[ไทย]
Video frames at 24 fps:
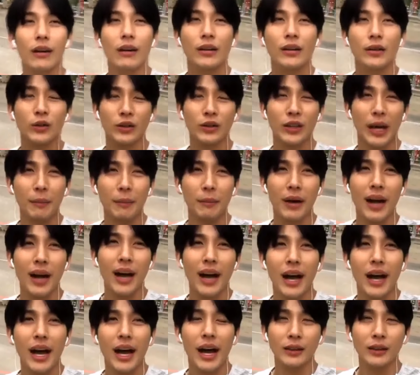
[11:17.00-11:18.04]
โอ้สงสาร
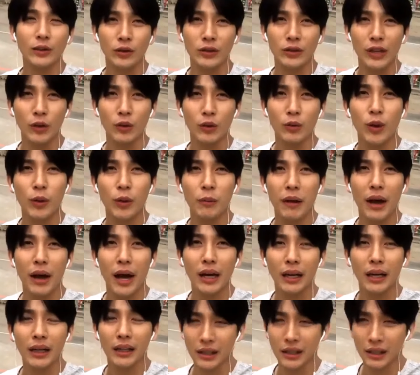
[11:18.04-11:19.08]
มากสงสารลุงพล
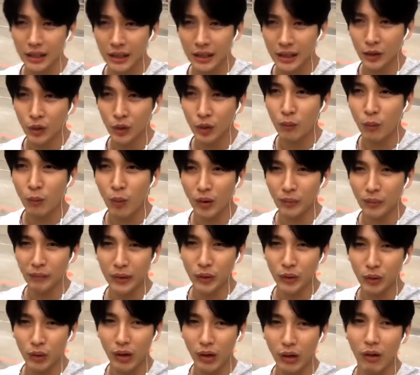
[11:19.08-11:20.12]
มาก คือลุงพล
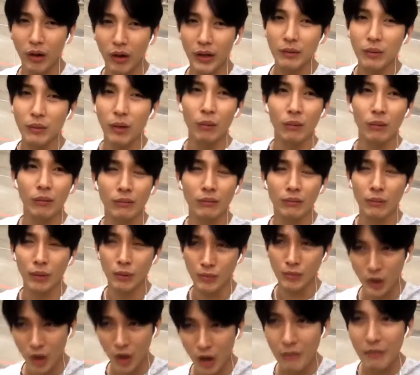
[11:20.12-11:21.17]
เป็นตัวละครที่ผม
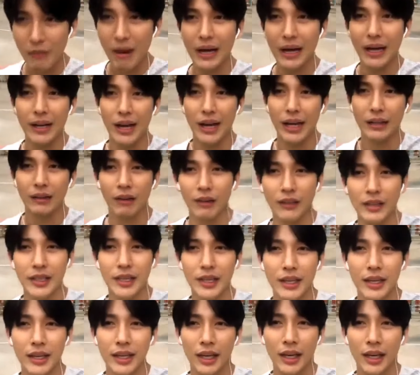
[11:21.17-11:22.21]
ผมชอบมากเลยนะ ตอน
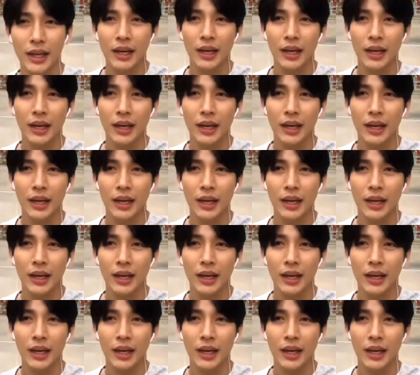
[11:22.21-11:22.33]
ที่